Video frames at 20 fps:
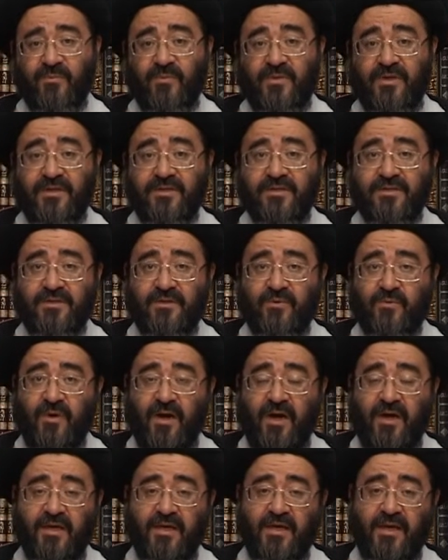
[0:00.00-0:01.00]
من
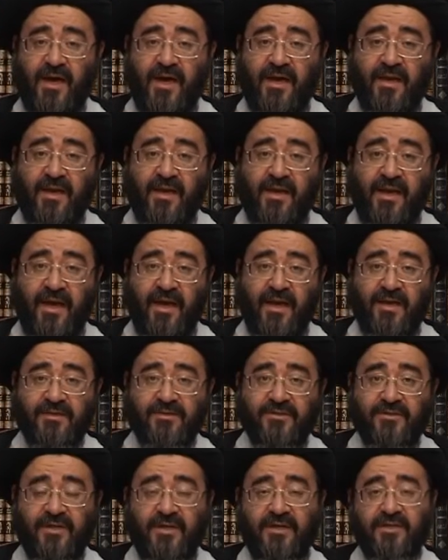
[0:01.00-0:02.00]
استوائه على
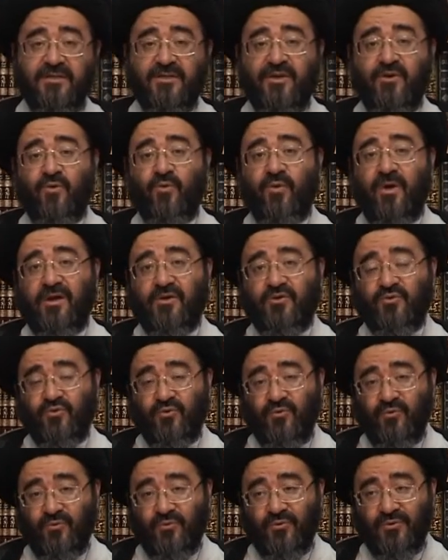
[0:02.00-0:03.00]
العرش ليس هو
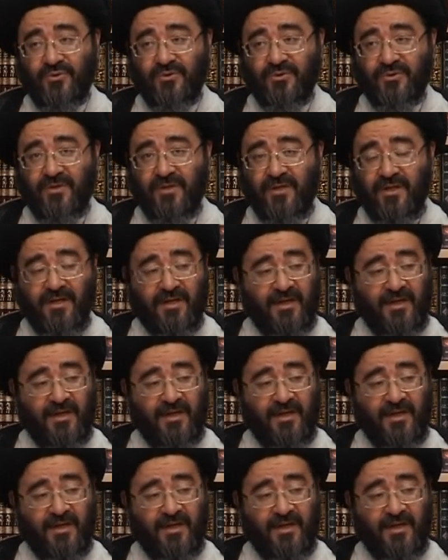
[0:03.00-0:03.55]
الجلوس